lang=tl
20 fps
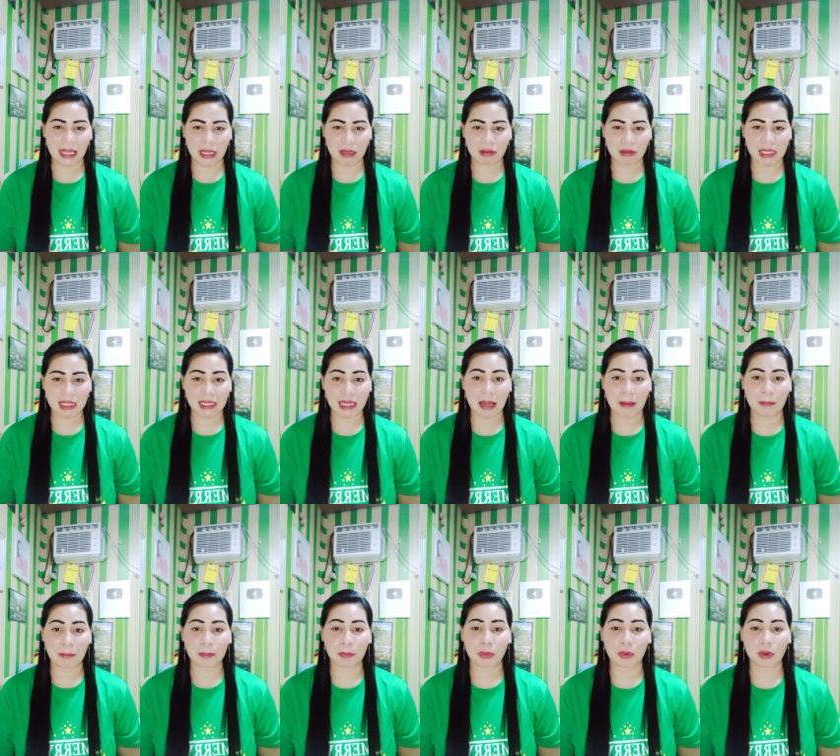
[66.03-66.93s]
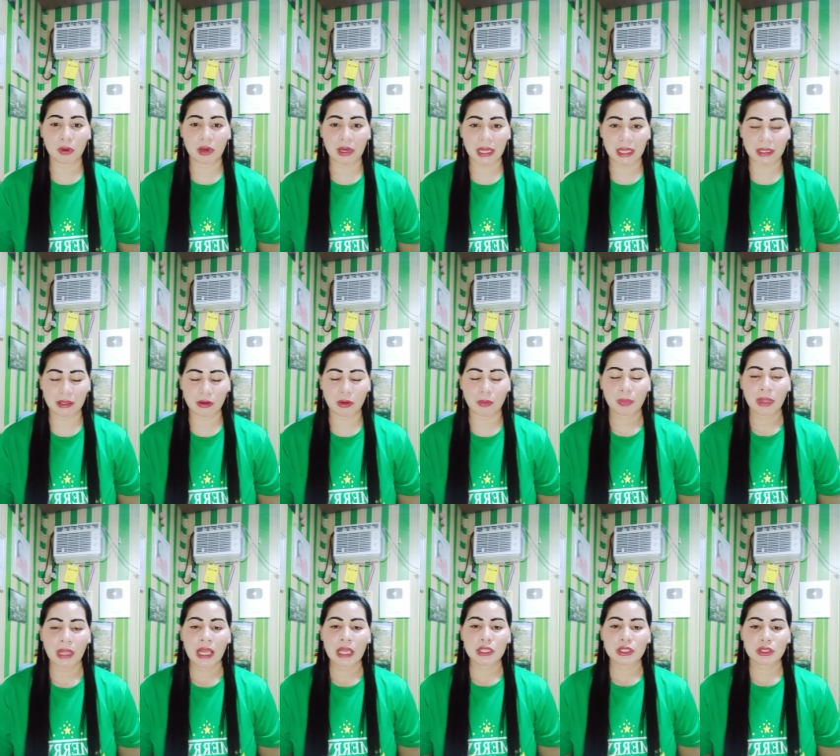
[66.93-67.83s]
iwas scam po kayo.
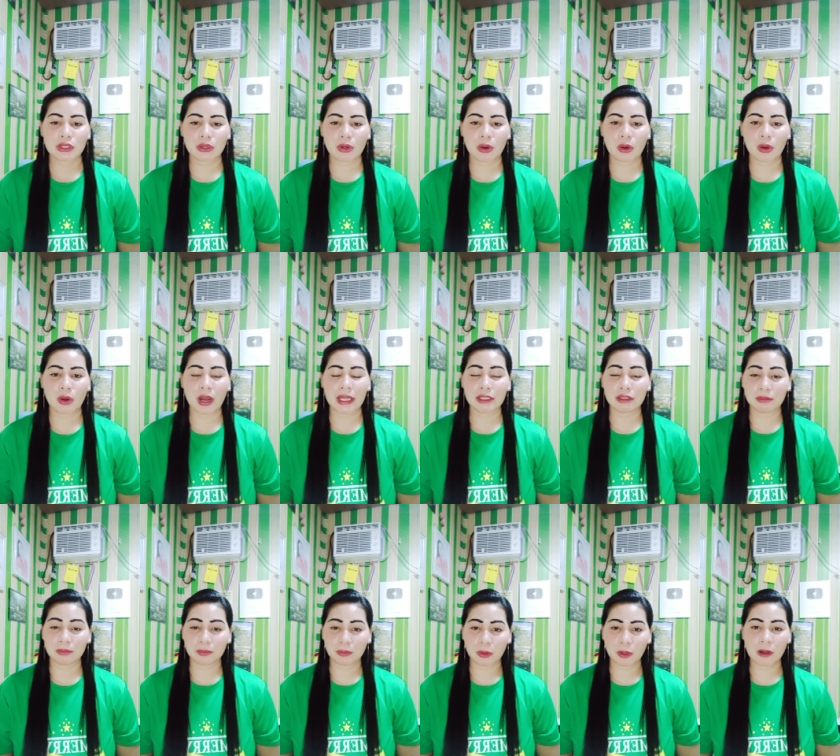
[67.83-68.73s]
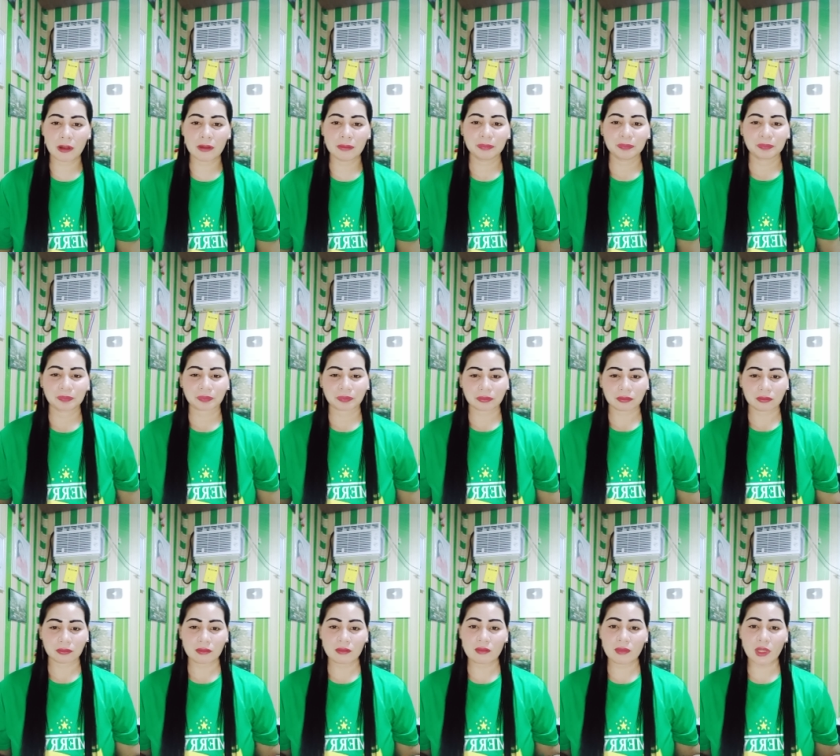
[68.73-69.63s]
So, ayun po.
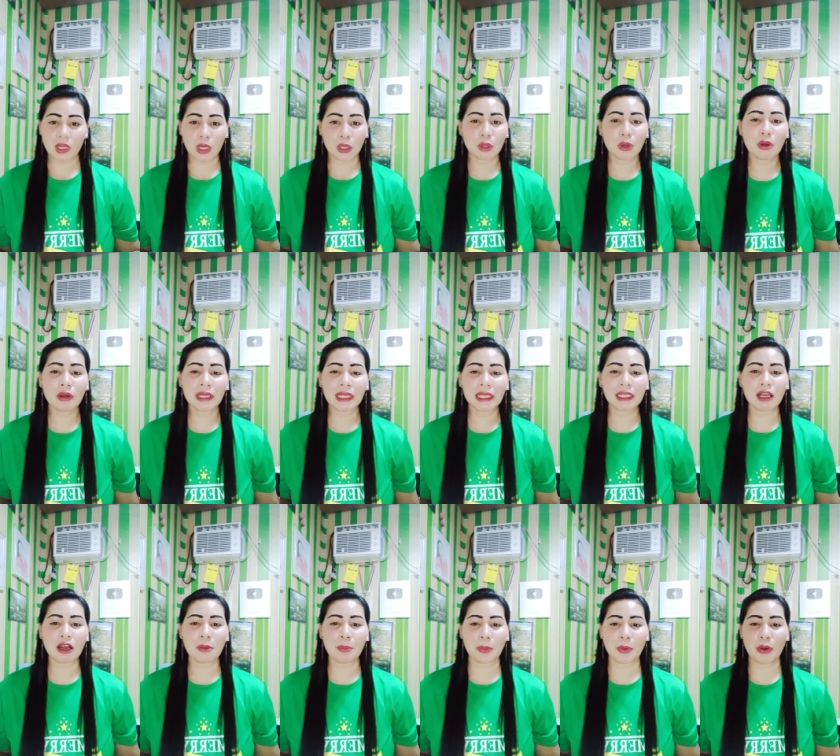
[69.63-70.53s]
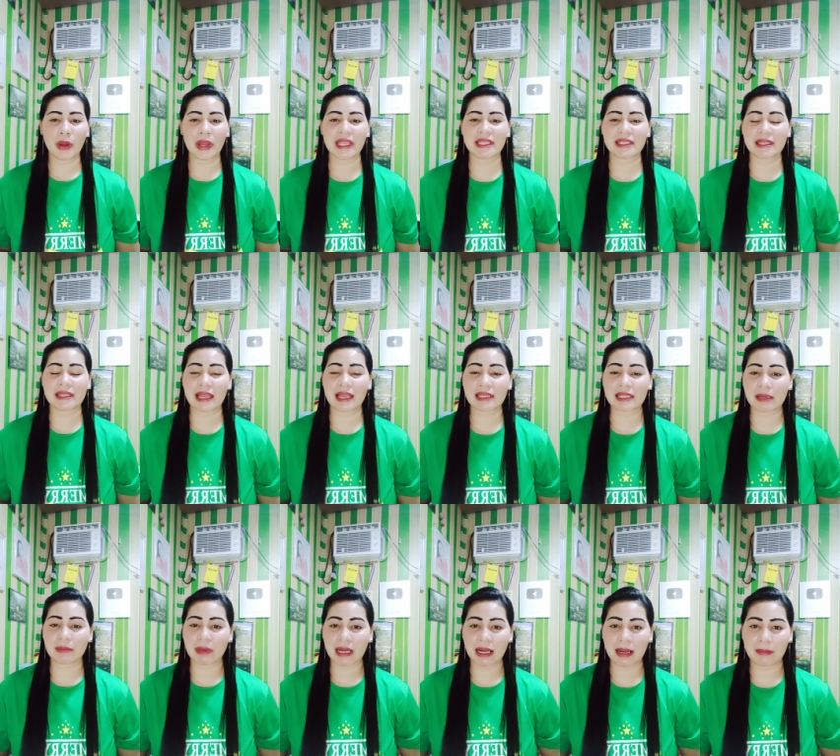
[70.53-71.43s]
Kung ikaw po ay isa
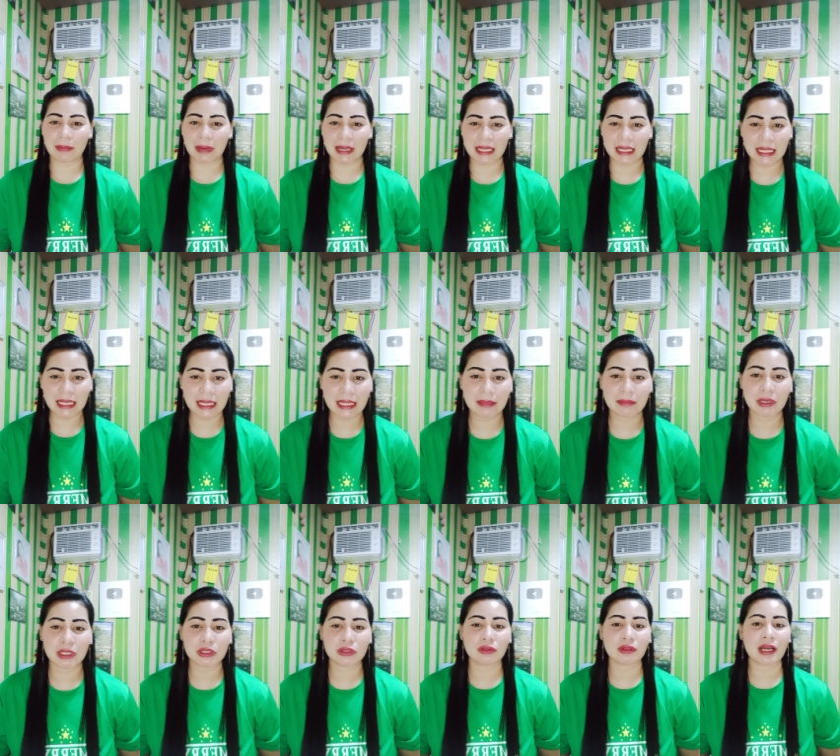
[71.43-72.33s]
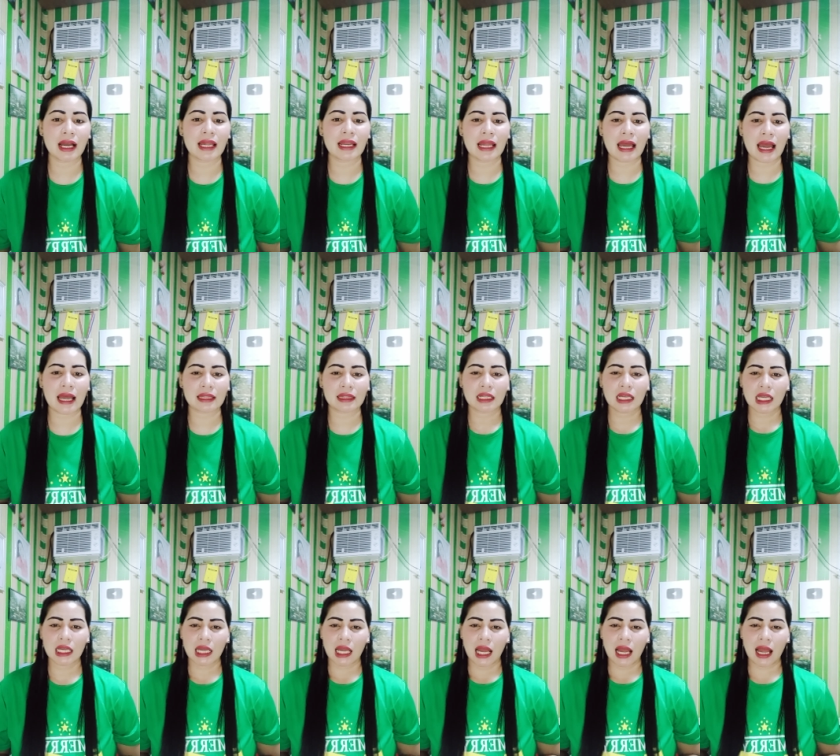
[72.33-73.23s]
sa mga mahilig magsugal at
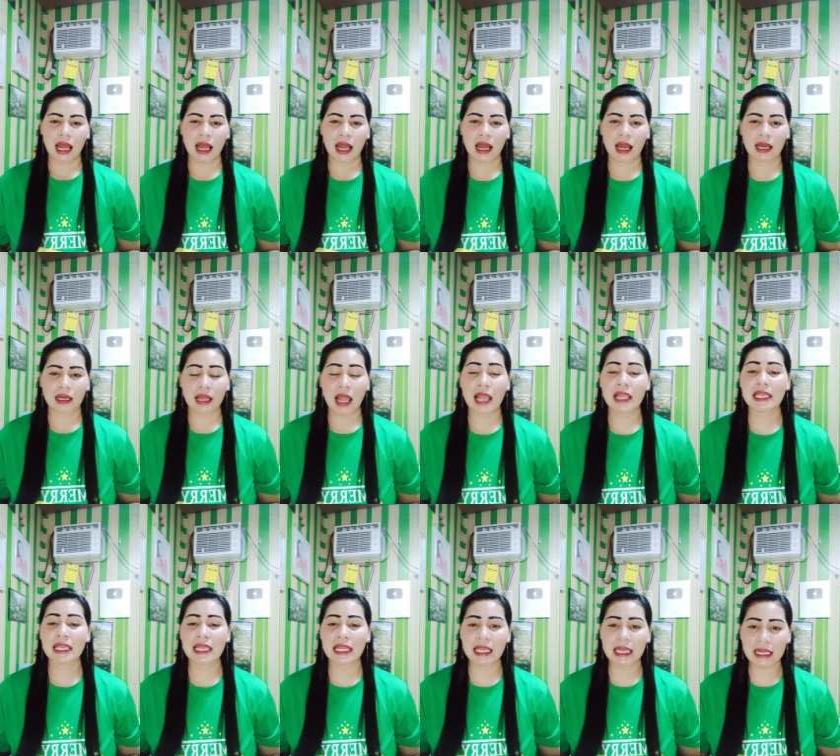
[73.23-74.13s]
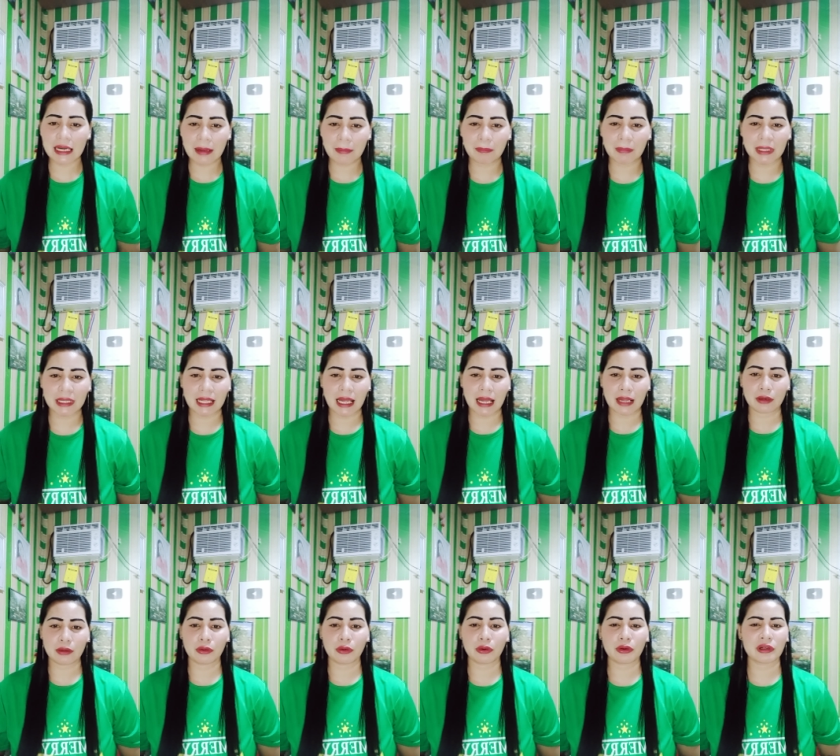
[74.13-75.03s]
ang, ang hirap
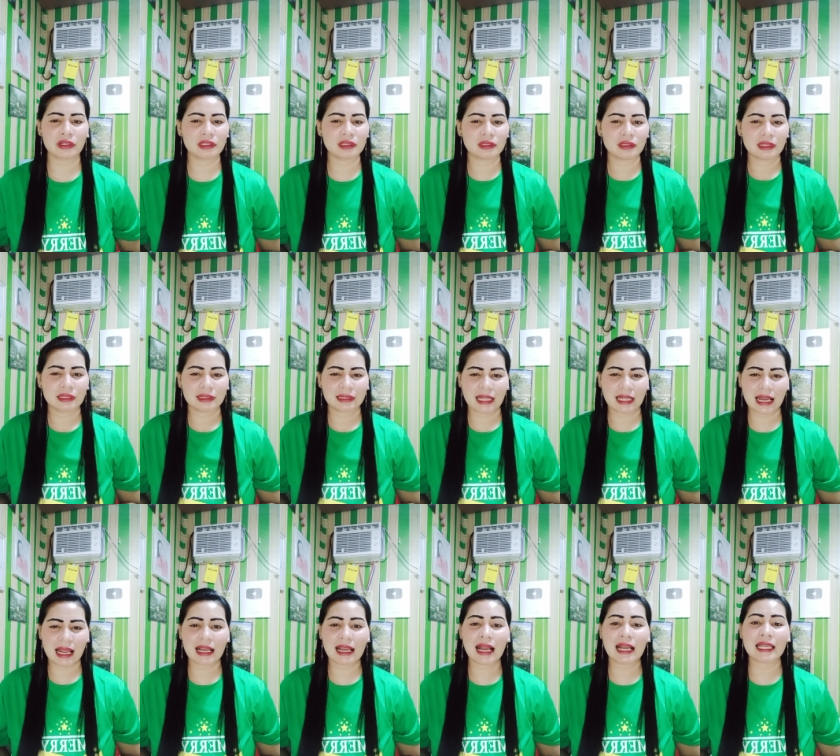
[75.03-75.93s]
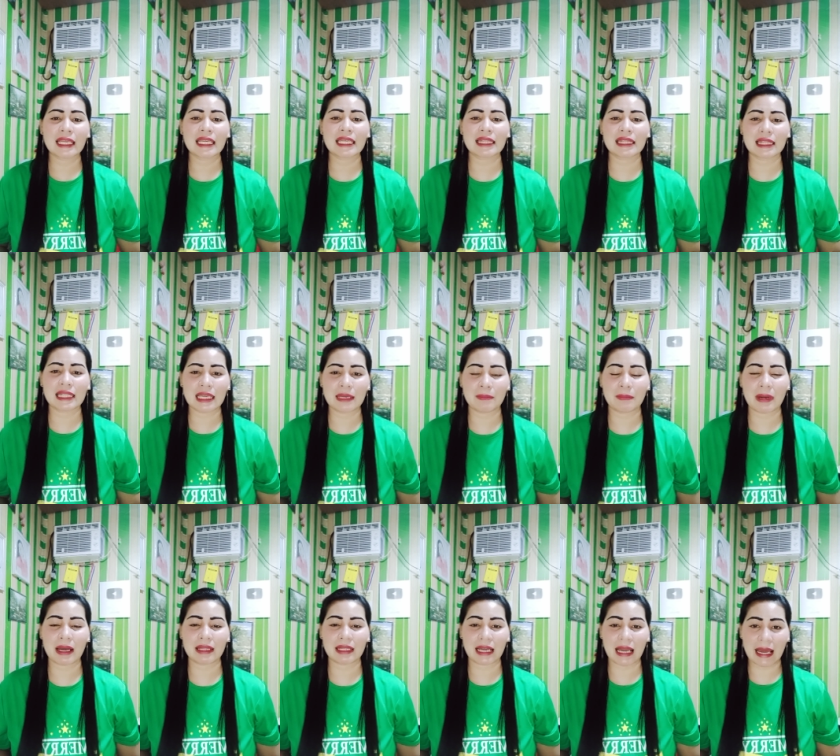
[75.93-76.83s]
manalo or talagang hindi
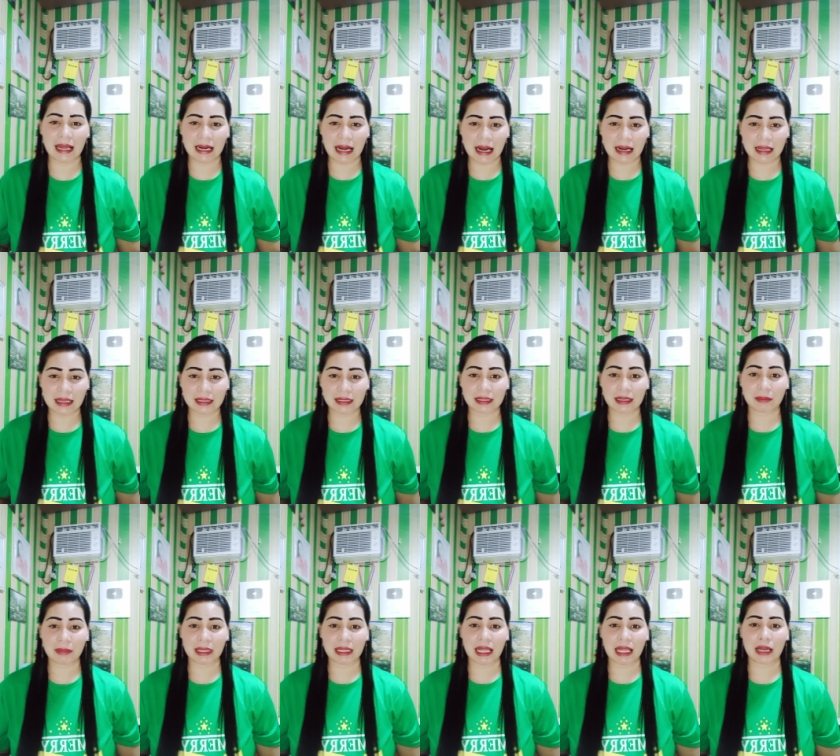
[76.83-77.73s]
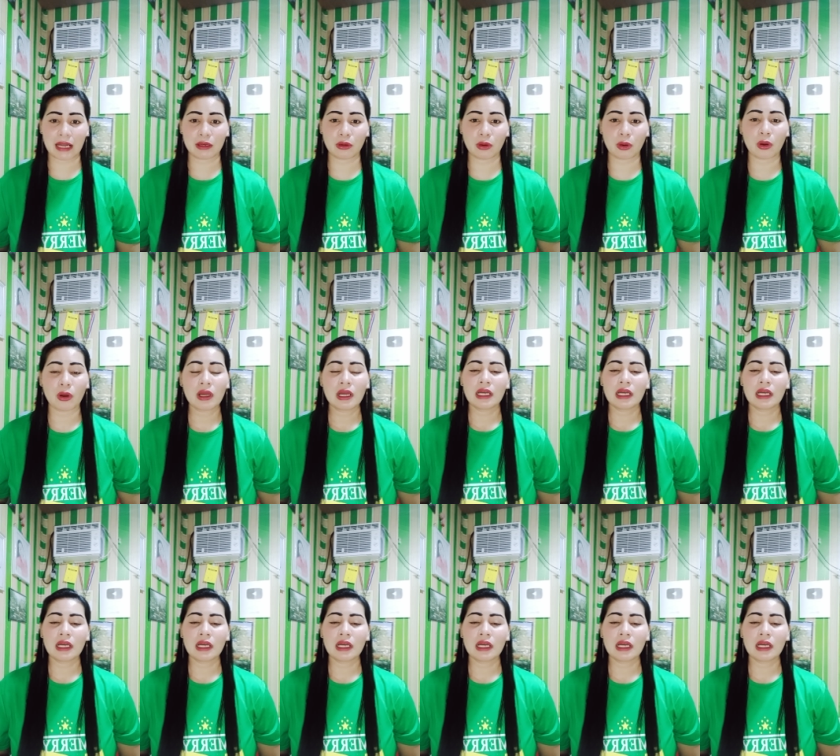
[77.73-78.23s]
pa nakaranas na manalo,